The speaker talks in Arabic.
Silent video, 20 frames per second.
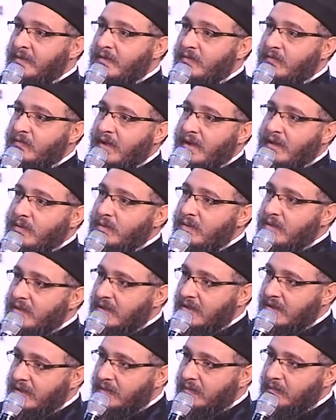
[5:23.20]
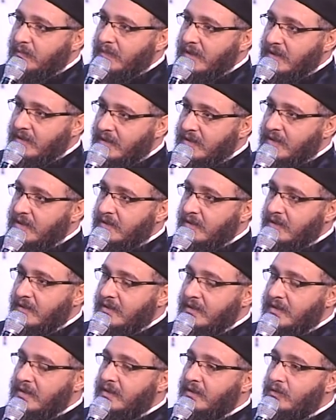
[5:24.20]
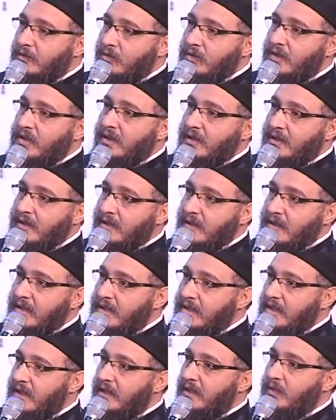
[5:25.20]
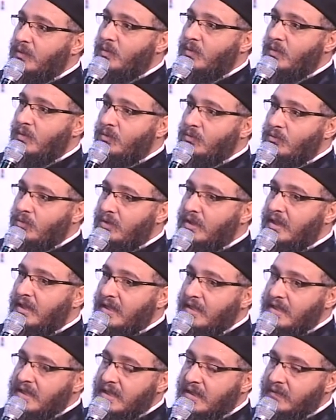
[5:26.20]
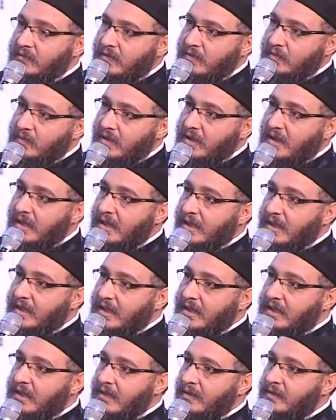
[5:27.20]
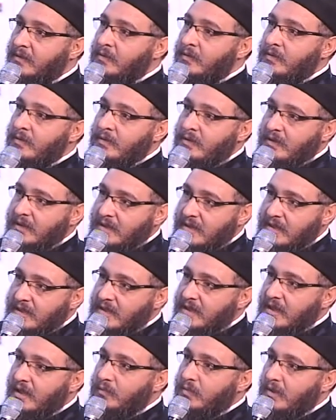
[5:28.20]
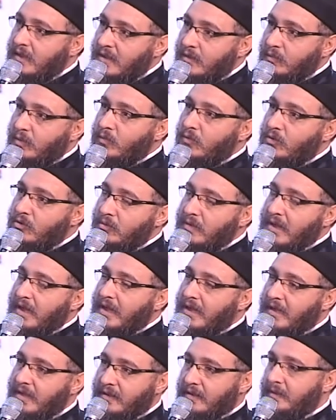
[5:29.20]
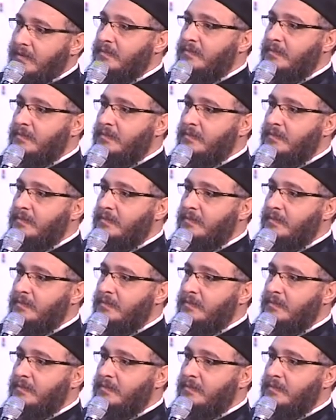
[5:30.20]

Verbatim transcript: فعاوز بعد اذن قداستك رؤيه الكنيسه ودور الكنيسه في المرحله الجايه الصعبه اللي بنمر بيها حاليا